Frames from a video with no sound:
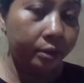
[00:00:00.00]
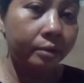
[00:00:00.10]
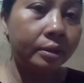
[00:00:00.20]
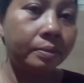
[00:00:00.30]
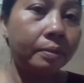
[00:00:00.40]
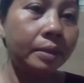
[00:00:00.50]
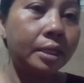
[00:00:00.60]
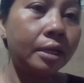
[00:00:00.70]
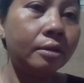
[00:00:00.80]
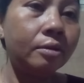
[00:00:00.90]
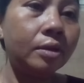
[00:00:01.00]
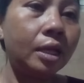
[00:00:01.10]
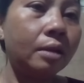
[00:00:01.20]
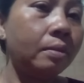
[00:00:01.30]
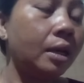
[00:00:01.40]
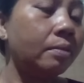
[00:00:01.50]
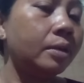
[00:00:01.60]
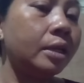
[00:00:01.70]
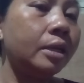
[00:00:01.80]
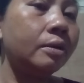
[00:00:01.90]
ini pemirsa ya konten malam
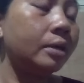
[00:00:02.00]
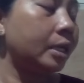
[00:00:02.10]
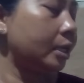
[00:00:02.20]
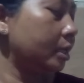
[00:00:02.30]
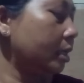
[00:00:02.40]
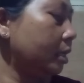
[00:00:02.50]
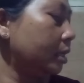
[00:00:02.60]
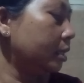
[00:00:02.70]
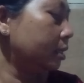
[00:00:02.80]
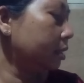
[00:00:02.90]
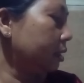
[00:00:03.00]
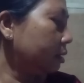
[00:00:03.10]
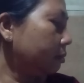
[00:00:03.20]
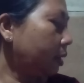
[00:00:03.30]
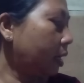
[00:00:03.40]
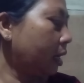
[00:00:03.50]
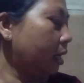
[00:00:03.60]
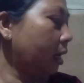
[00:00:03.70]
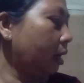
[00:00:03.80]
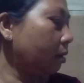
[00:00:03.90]
ini yo ini ki
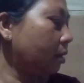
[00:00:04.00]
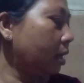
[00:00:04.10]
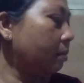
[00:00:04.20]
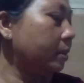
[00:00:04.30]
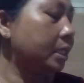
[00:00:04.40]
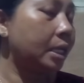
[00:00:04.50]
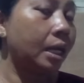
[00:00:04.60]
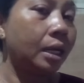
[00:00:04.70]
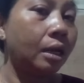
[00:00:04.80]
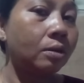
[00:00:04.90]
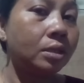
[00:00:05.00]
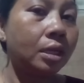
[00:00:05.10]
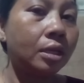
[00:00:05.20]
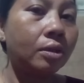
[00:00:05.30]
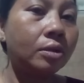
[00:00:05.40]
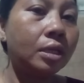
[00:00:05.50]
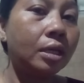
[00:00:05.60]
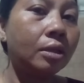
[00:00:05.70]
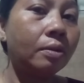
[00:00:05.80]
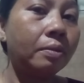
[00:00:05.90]
bergadang karo dia besar karo
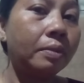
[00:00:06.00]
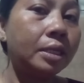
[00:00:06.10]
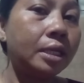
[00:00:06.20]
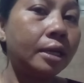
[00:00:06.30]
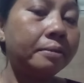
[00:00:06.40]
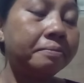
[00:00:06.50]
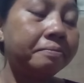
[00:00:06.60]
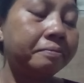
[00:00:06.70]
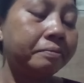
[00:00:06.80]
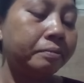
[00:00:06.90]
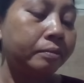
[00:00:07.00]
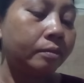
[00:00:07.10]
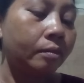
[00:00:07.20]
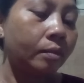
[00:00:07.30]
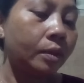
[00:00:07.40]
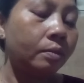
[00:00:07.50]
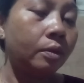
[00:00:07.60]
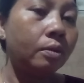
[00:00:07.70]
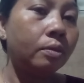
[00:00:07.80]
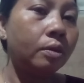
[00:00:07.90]
cerita-cerita pemirsa
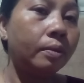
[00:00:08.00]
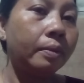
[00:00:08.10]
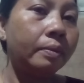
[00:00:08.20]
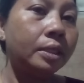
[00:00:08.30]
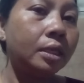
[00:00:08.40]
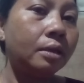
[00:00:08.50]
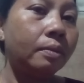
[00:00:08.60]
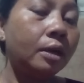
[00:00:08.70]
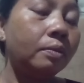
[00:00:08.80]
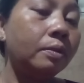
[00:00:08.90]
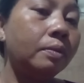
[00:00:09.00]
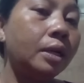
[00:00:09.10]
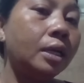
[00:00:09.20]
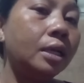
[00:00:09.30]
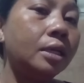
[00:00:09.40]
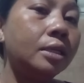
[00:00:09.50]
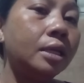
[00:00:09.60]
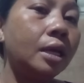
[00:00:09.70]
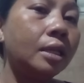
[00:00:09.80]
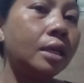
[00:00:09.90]
Moga-moga pemirsa dimanapun berada
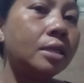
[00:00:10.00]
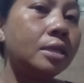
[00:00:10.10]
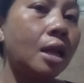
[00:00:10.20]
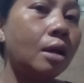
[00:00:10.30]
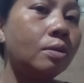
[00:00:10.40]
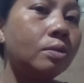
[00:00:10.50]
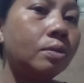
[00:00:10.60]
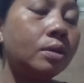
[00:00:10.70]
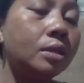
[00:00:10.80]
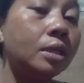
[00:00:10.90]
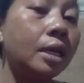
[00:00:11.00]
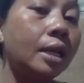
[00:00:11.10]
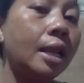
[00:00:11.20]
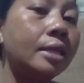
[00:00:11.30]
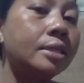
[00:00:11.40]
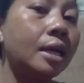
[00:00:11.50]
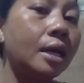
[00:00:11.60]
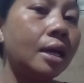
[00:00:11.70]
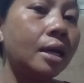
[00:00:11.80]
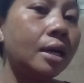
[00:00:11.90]
disehatkan selalu, rezekinya
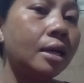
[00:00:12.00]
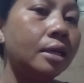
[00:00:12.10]
lancar.